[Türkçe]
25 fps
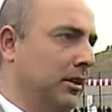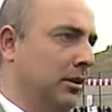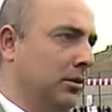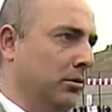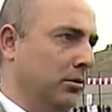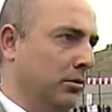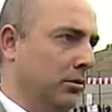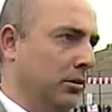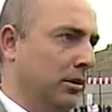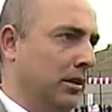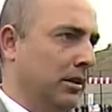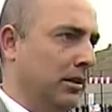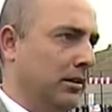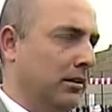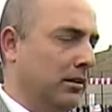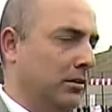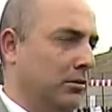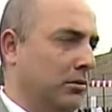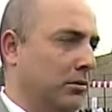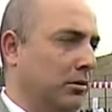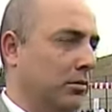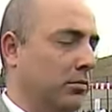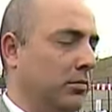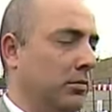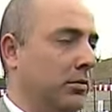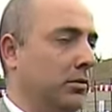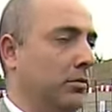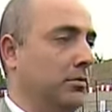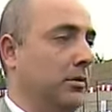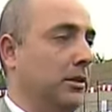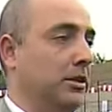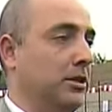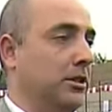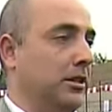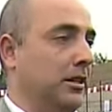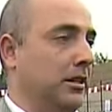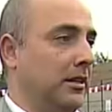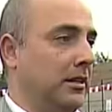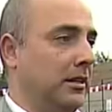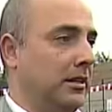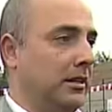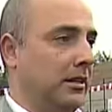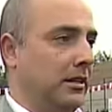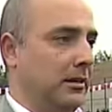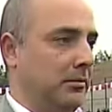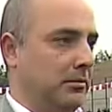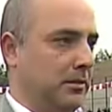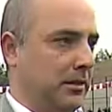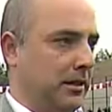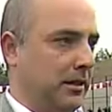dünyada çok büyük başarılara
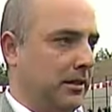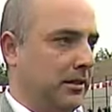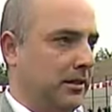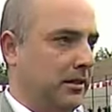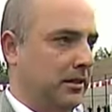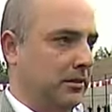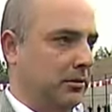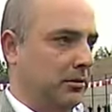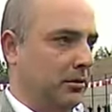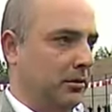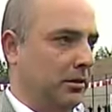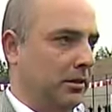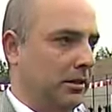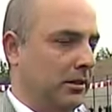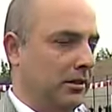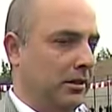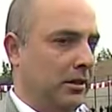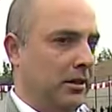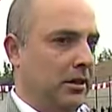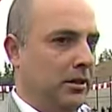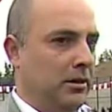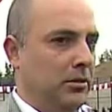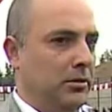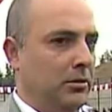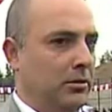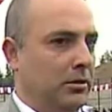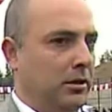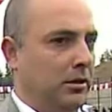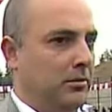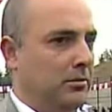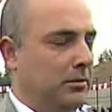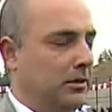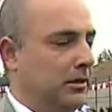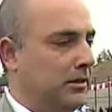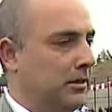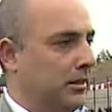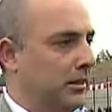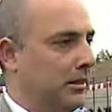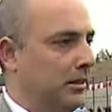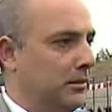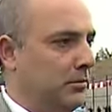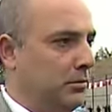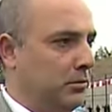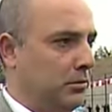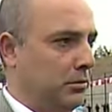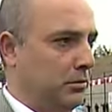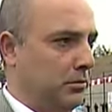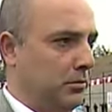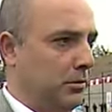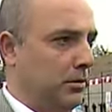imzalar atıyorlar. Ülke Ülkemizde 8,5
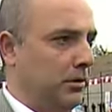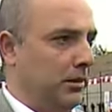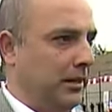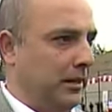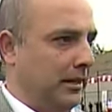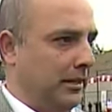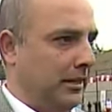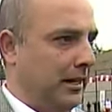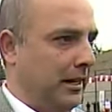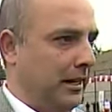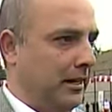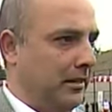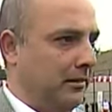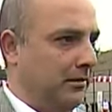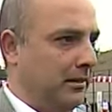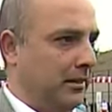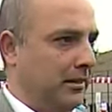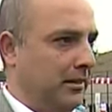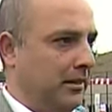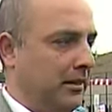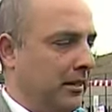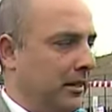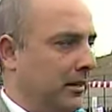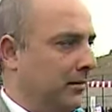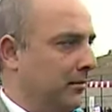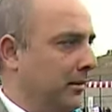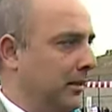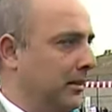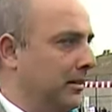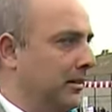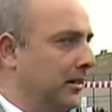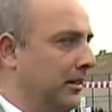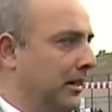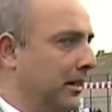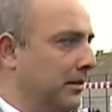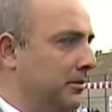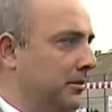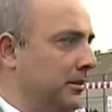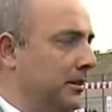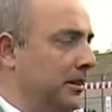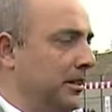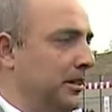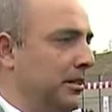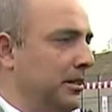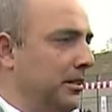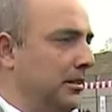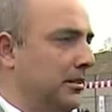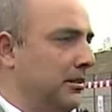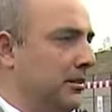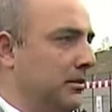milyon engelli var. Biz hepsi
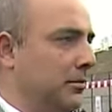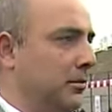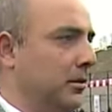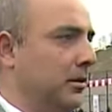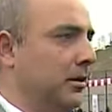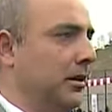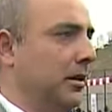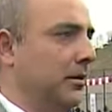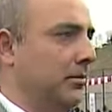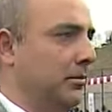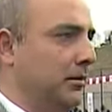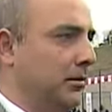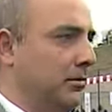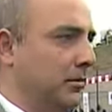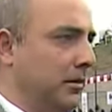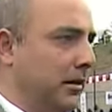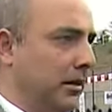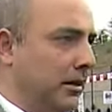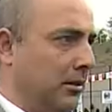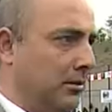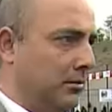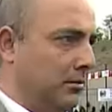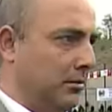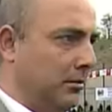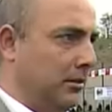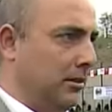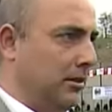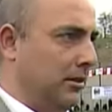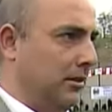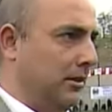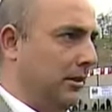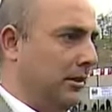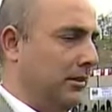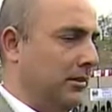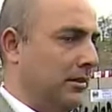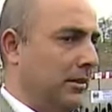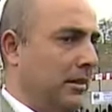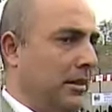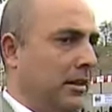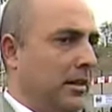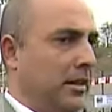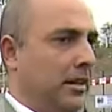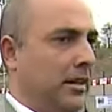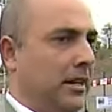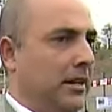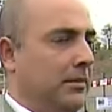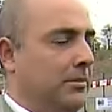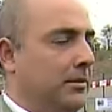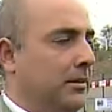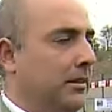için spor yaptırma arzusu içindeyiz.
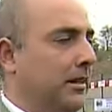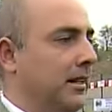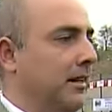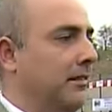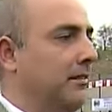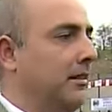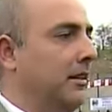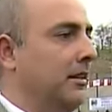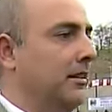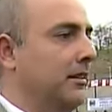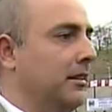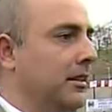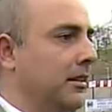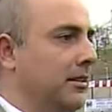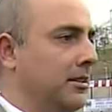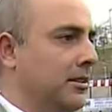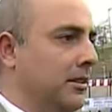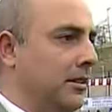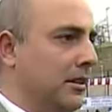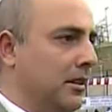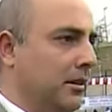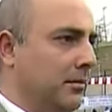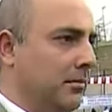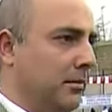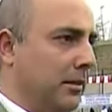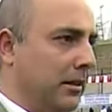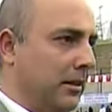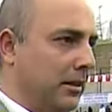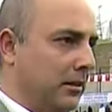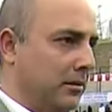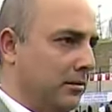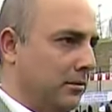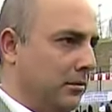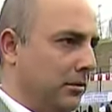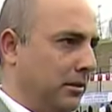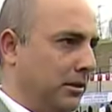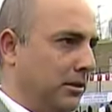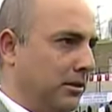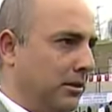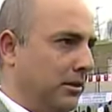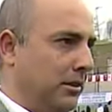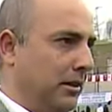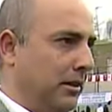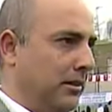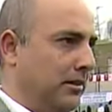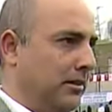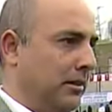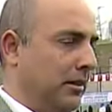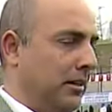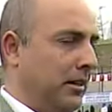Hepsini evlerinden çıkartma arzusu
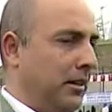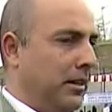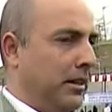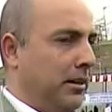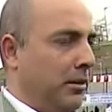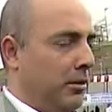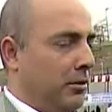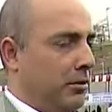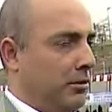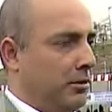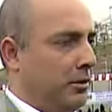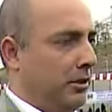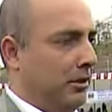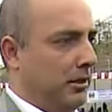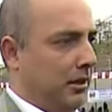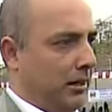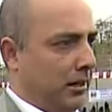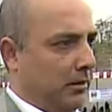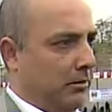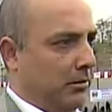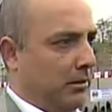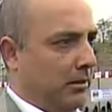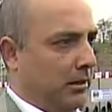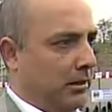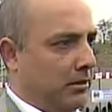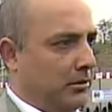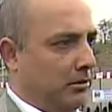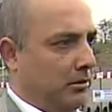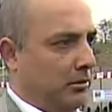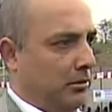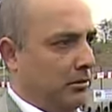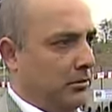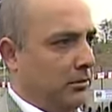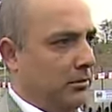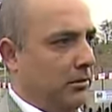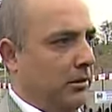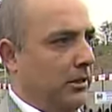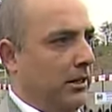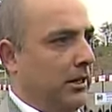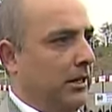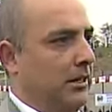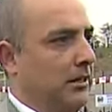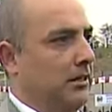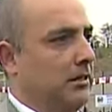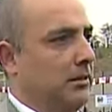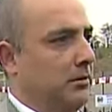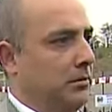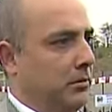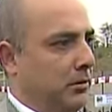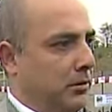içindeyiz. Önce rehabilitasyon sonra
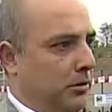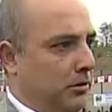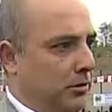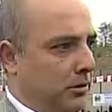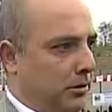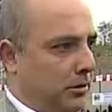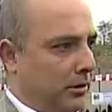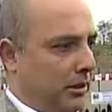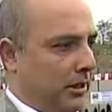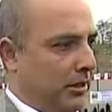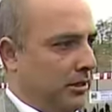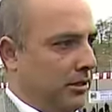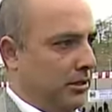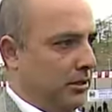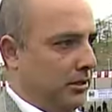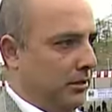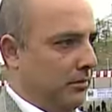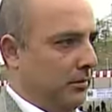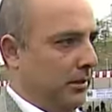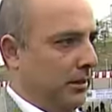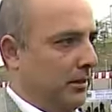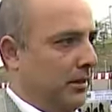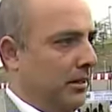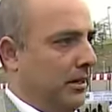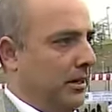elit sporcu yetiştirmek